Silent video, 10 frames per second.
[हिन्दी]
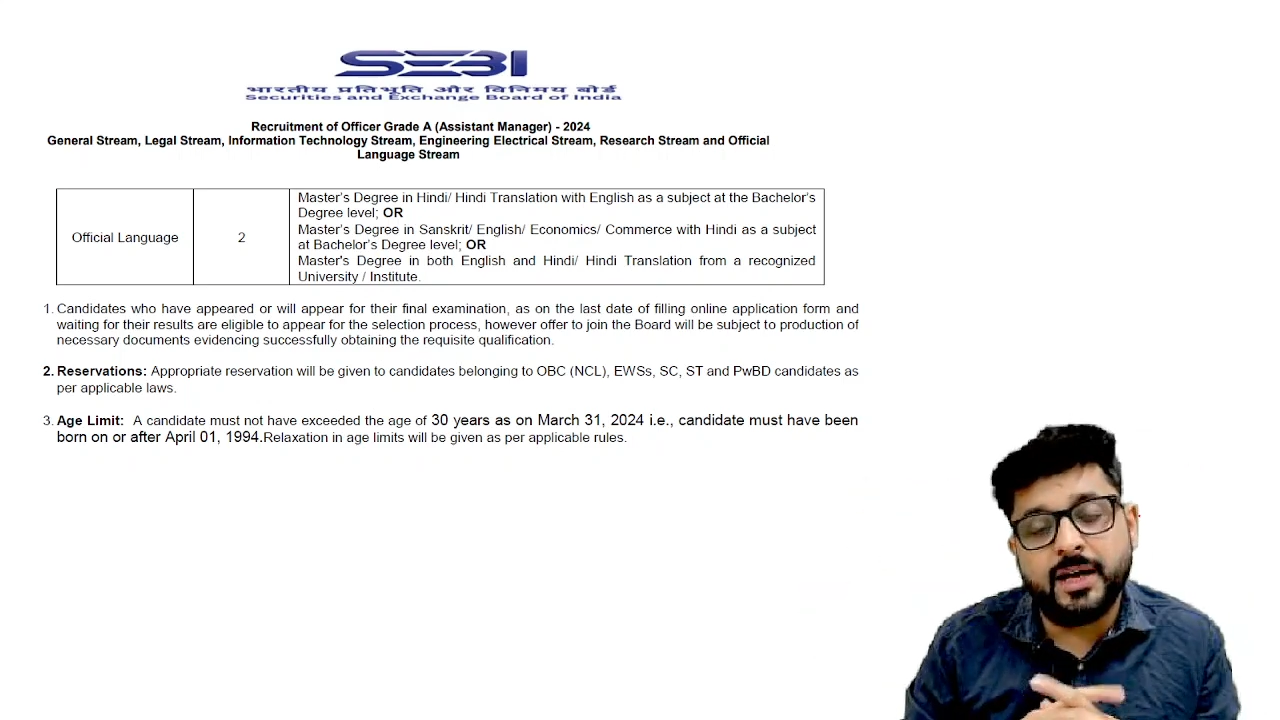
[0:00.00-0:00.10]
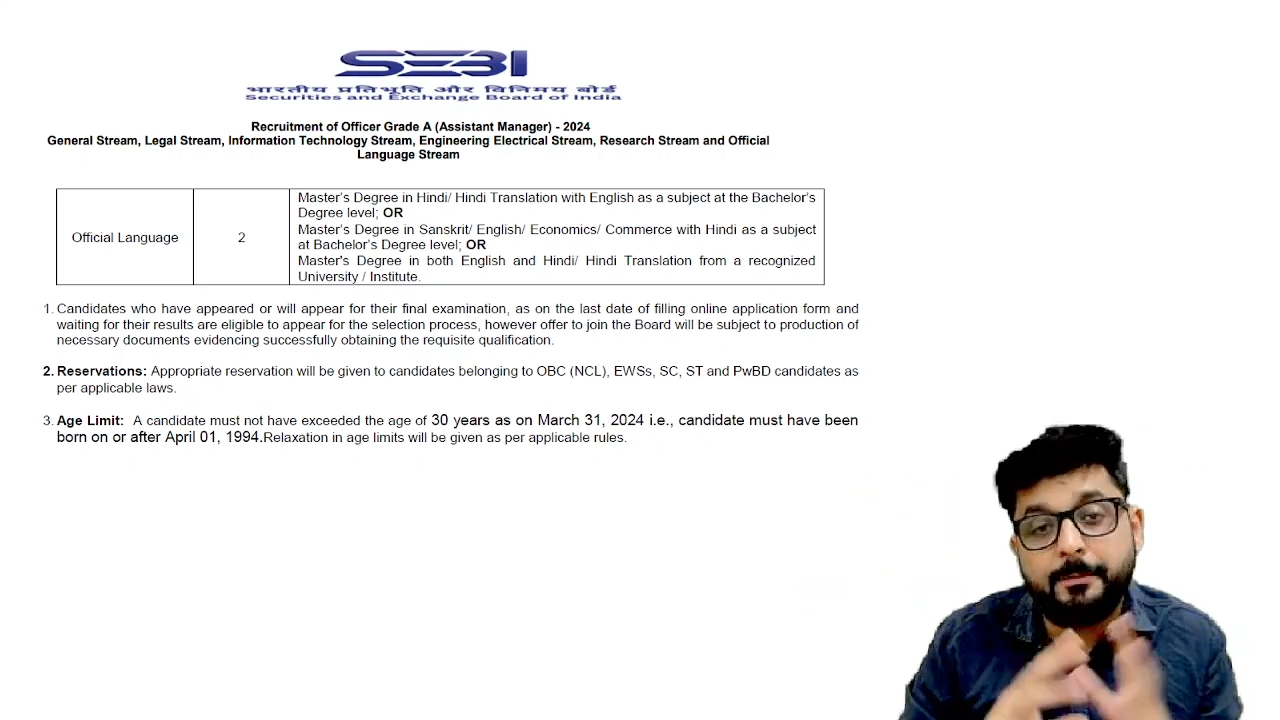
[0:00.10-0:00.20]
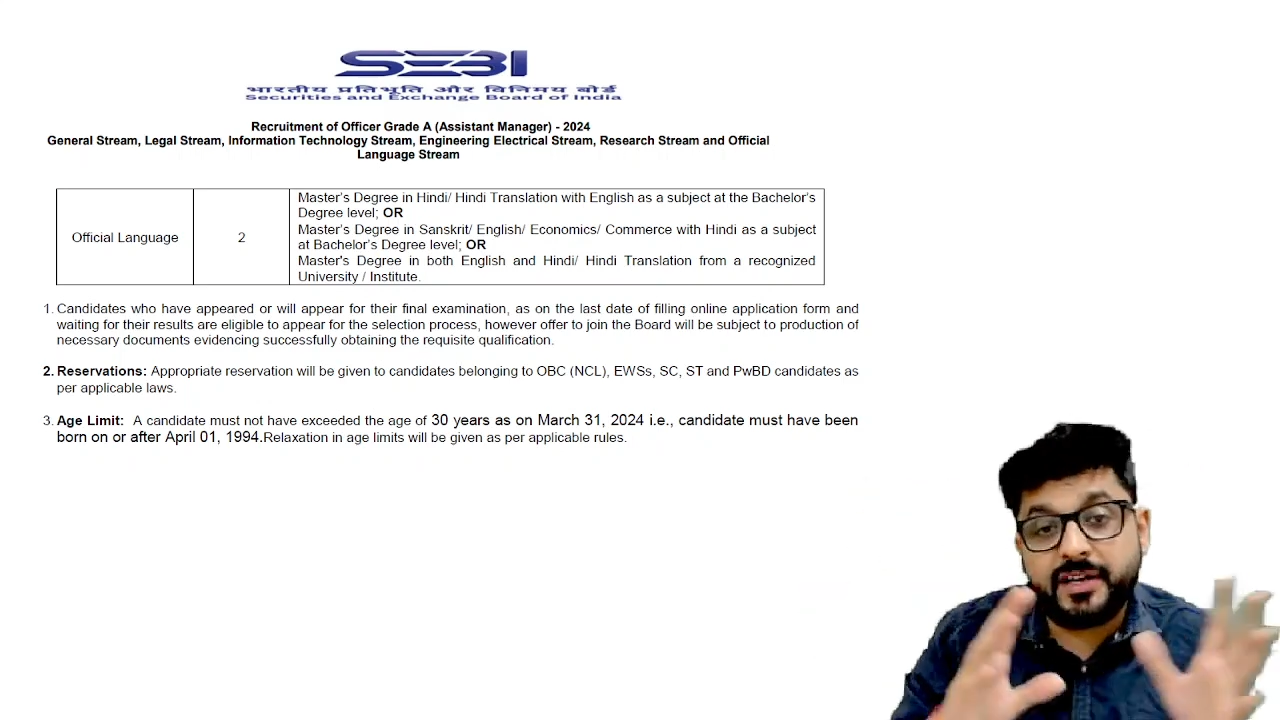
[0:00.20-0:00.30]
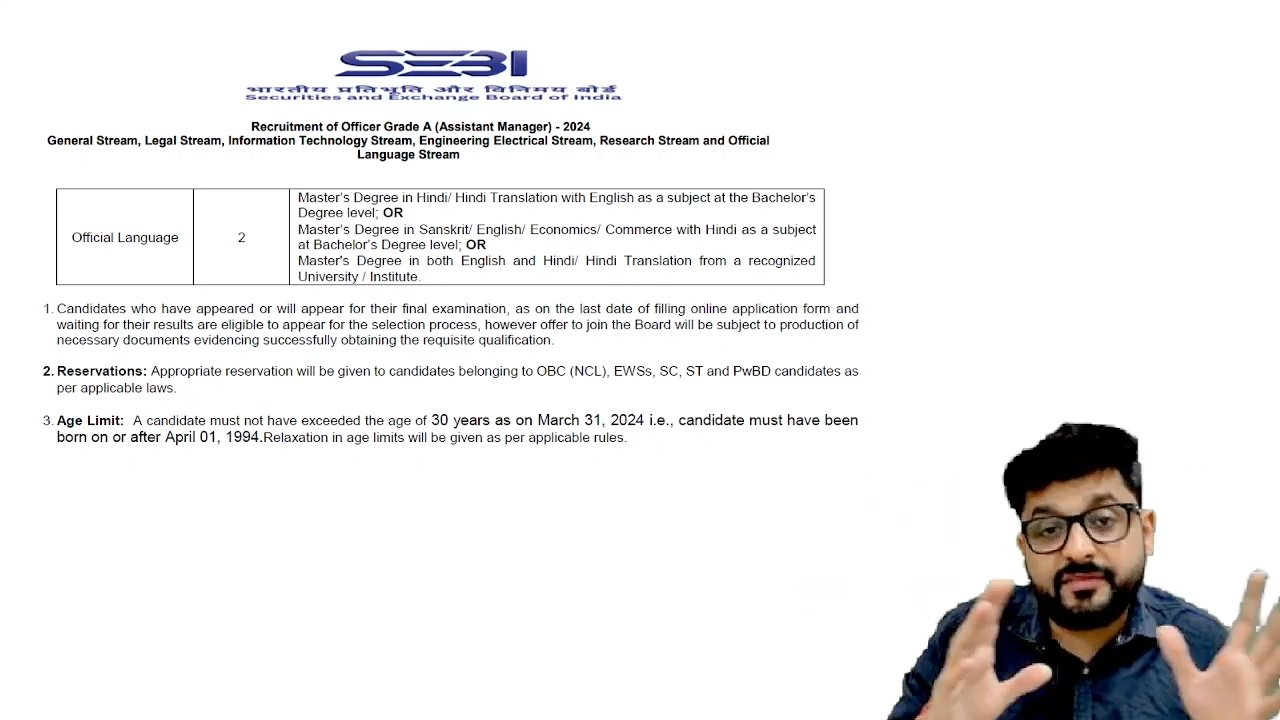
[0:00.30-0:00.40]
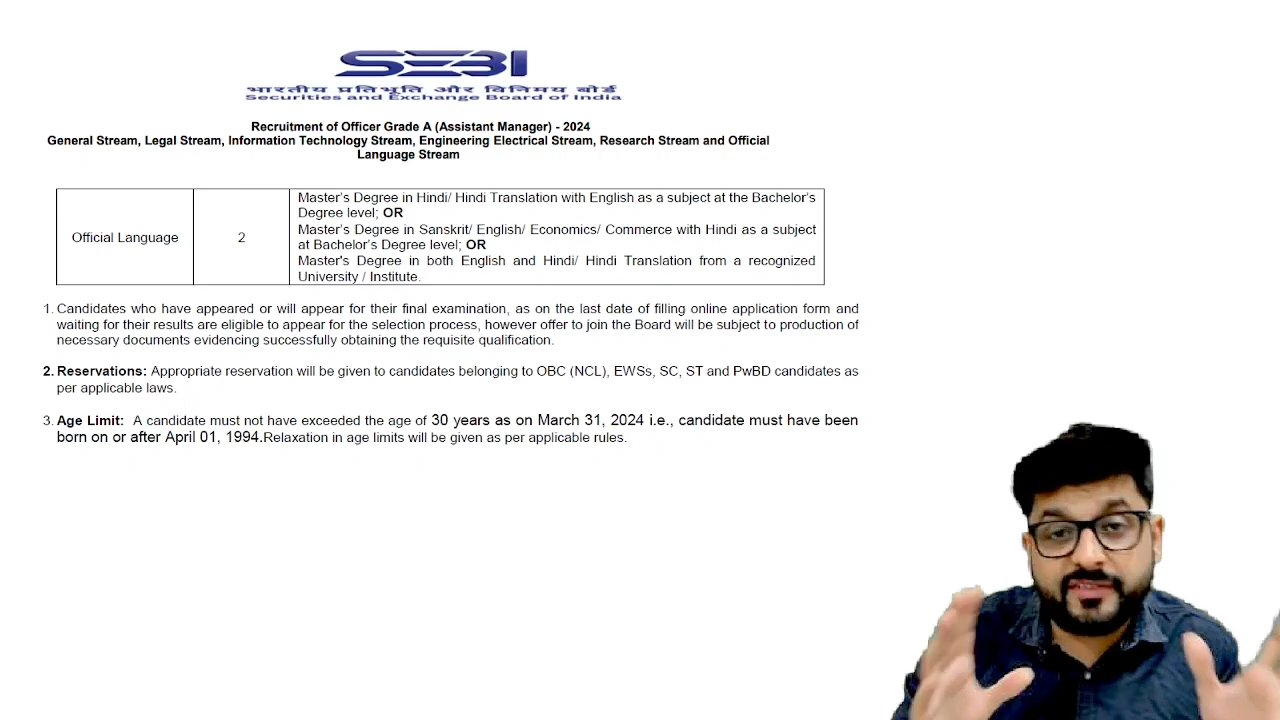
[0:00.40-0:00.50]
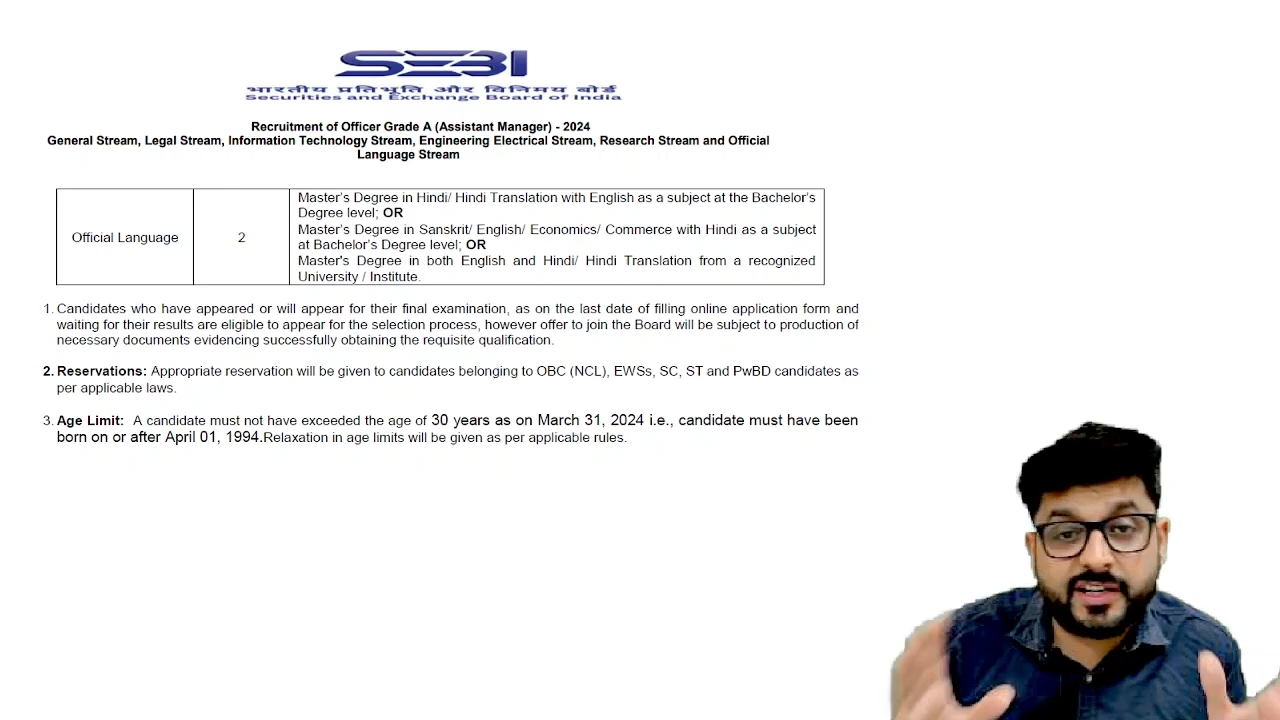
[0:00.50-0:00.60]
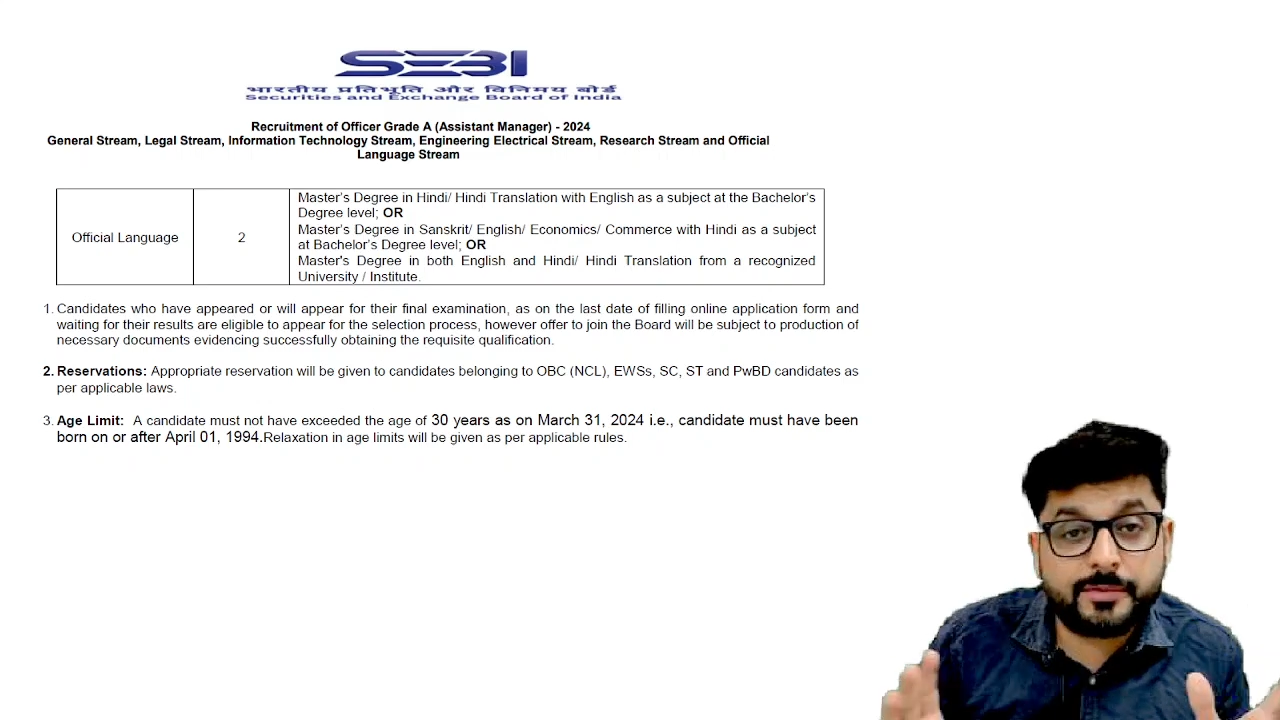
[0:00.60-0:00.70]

बट फिर